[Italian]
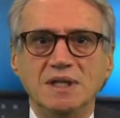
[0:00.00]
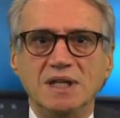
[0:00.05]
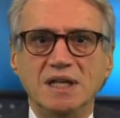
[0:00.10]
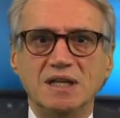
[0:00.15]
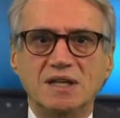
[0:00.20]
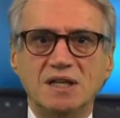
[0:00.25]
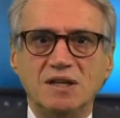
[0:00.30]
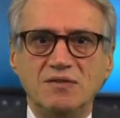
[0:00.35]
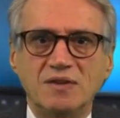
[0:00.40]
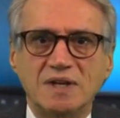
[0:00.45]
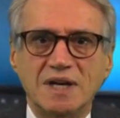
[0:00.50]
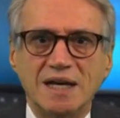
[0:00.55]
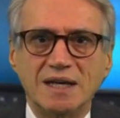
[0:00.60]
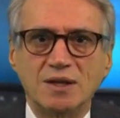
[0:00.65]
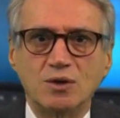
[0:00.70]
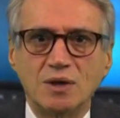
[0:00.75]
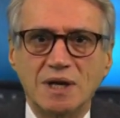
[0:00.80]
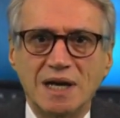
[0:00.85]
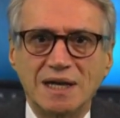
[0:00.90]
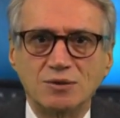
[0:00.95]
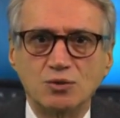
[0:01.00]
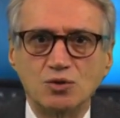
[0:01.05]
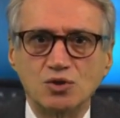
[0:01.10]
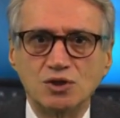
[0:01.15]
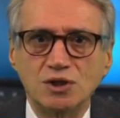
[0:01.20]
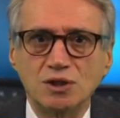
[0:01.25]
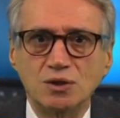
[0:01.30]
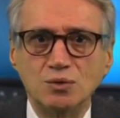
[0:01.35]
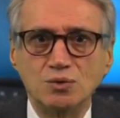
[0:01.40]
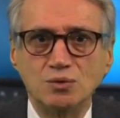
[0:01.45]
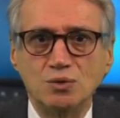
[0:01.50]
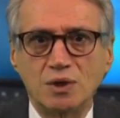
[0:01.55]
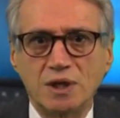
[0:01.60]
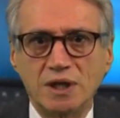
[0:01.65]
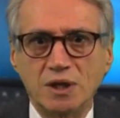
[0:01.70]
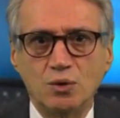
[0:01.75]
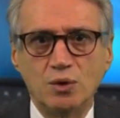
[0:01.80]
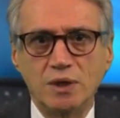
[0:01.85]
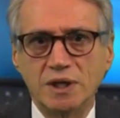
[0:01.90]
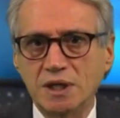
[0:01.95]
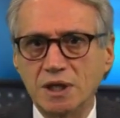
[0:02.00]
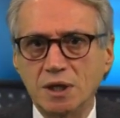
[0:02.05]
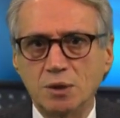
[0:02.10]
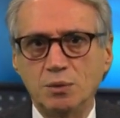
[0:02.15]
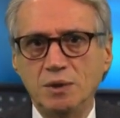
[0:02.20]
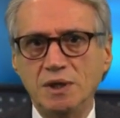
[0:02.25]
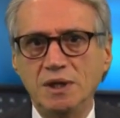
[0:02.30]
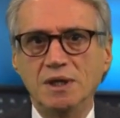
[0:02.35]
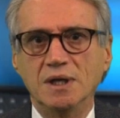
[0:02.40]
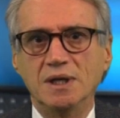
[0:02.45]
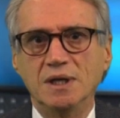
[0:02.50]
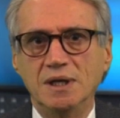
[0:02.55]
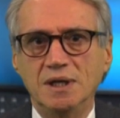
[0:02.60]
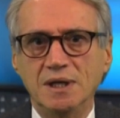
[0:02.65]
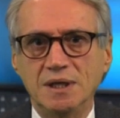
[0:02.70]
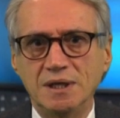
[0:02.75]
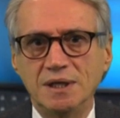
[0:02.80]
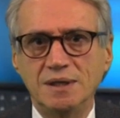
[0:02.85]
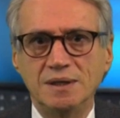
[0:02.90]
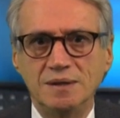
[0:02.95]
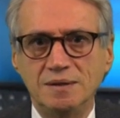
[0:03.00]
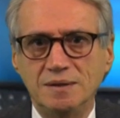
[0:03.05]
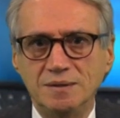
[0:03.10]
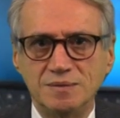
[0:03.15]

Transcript: e che verrà erogato secondo regole che qui eh,